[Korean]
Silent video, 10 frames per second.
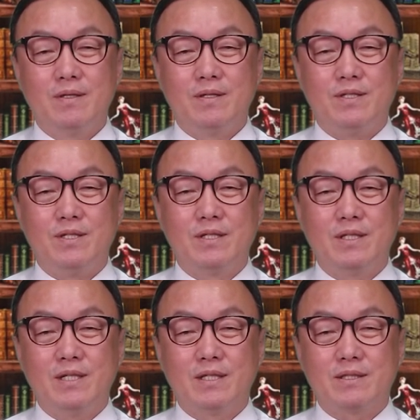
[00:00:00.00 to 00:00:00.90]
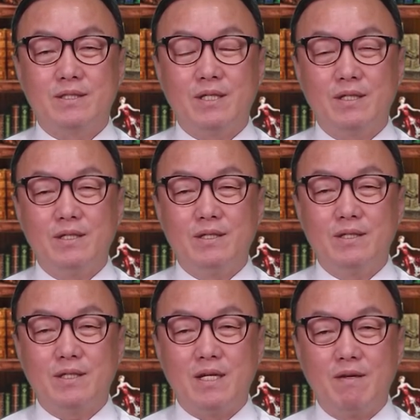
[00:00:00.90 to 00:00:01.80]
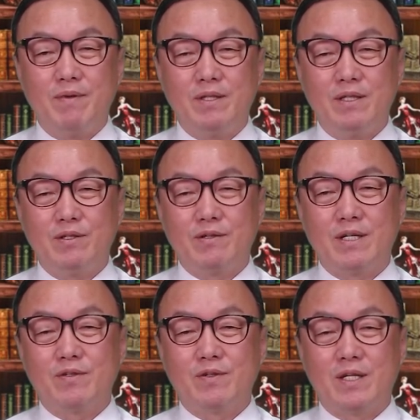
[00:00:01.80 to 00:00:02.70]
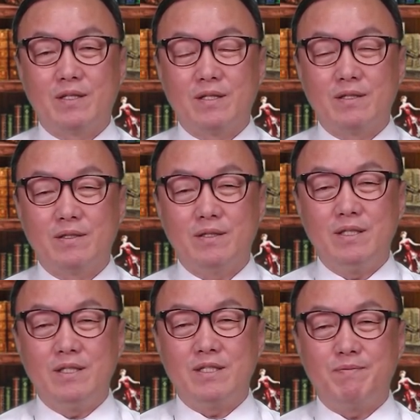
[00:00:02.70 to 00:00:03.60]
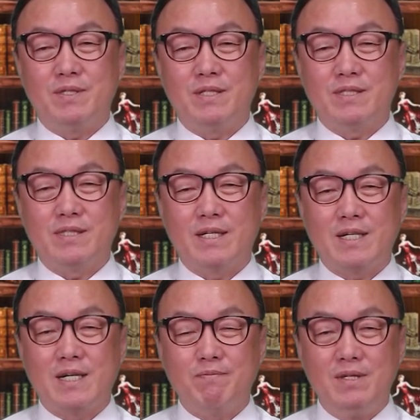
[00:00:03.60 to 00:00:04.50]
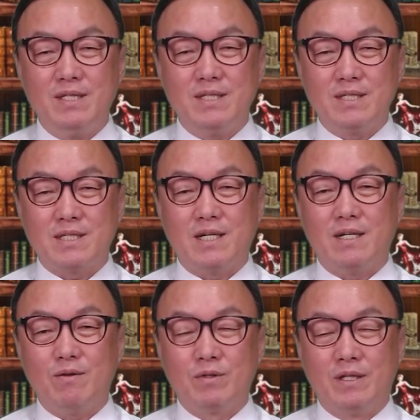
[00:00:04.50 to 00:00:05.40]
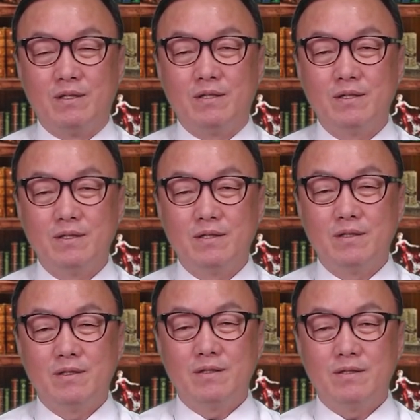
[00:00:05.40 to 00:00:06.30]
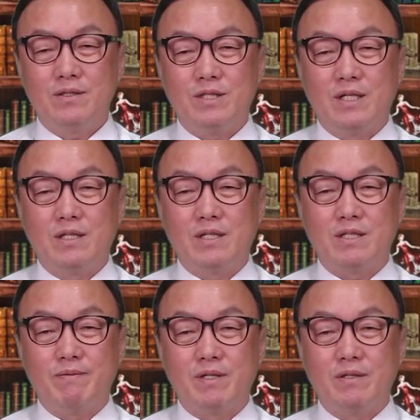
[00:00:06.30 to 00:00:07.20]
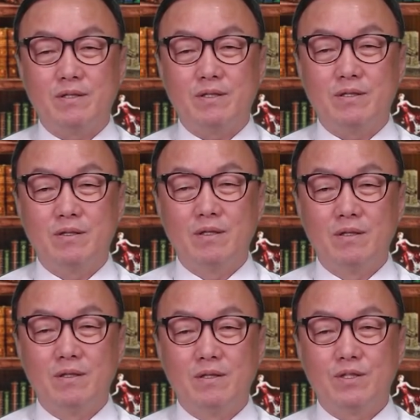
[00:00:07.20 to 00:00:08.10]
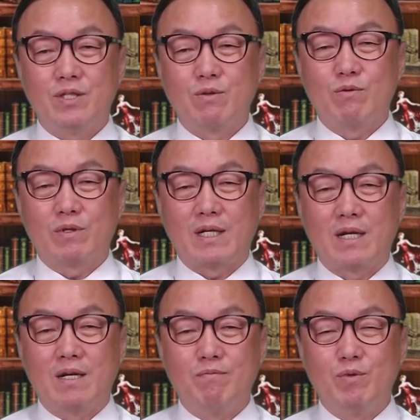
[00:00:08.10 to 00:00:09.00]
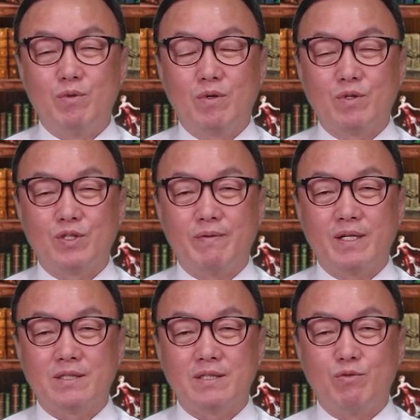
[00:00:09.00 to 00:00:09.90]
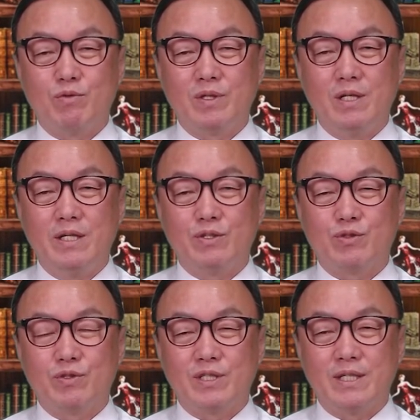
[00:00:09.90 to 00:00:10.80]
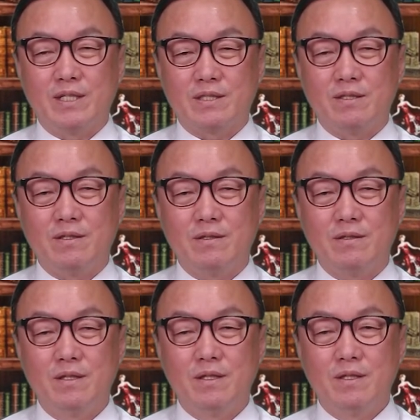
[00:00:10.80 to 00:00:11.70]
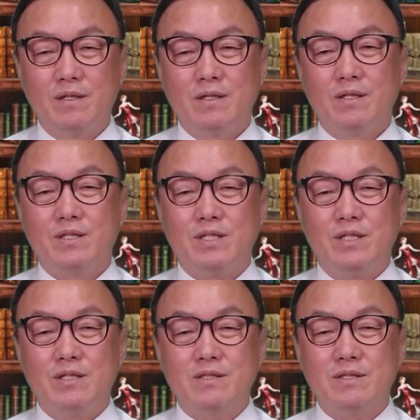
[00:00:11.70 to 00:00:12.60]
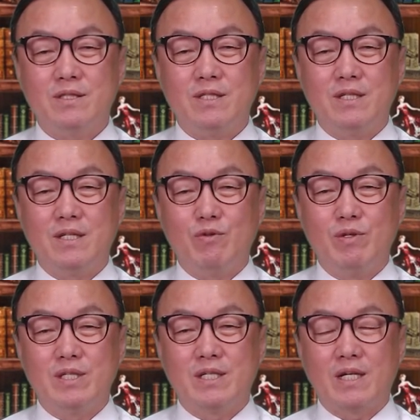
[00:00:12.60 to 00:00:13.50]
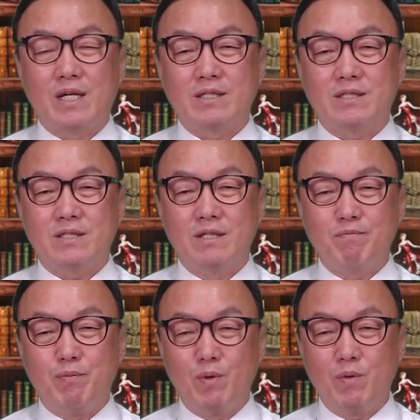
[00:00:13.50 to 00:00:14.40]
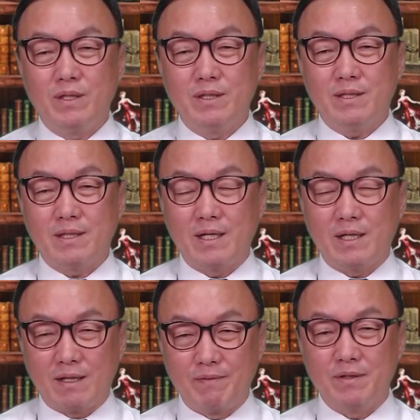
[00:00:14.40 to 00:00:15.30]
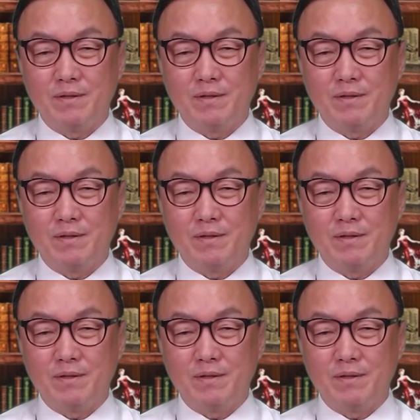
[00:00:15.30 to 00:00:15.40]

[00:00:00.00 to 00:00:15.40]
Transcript: 정의당 청년 대변인으로 활동했던 27세 강민진 씨가 오늘 지난해 11월 전국 당간부 워크숍 행사 후 열린 술자리에서 지역 시당 위원장에게 성폭행을 당했다며